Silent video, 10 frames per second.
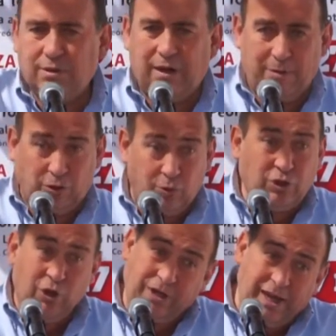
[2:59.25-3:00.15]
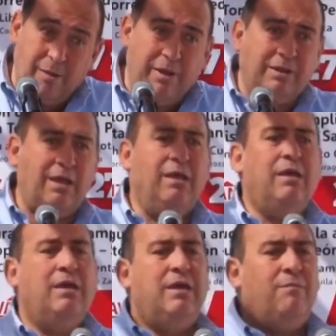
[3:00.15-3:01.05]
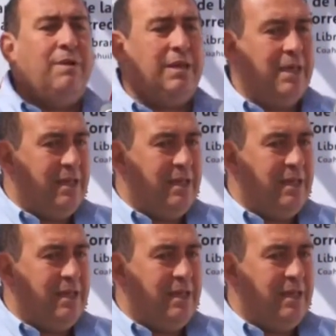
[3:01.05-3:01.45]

El Metrobús que originalmente venía